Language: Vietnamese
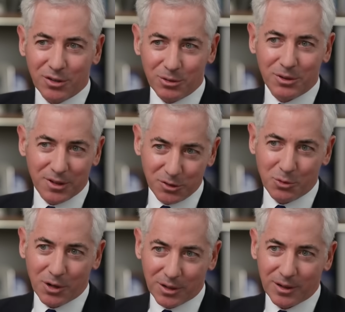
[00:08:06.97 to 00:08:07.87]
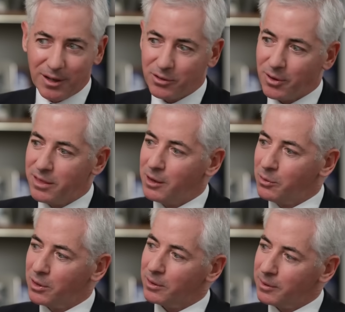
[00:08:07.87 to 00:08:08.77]
Ông ấy đang ở thời kỳ đỉnh
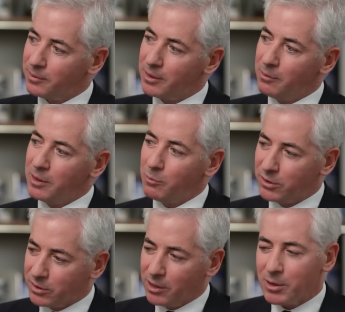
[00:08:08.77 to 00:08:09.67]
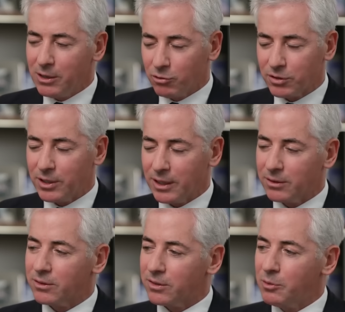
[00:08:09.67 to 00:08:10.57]
cao về kinh nghiệm lẫn tài năng. Trong
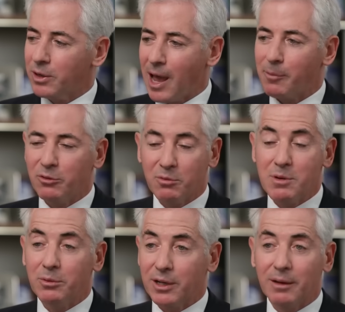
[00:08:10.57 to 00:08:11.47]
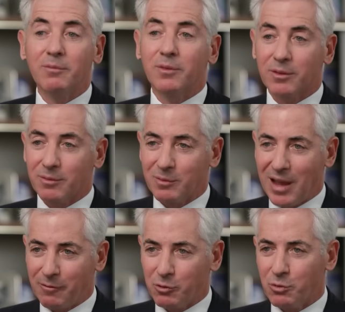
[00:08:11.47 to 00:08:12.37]
khi đó, Tổng thống Biden ngày càng bộc lộ
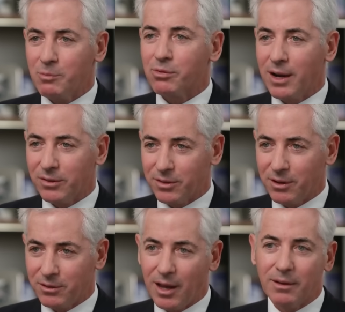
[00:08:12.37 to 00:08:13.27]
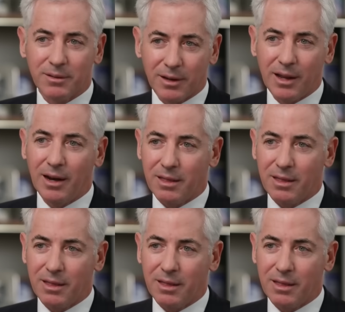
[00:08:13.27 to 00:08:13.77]
nhiều vấn đề liên quan tới nhận thức.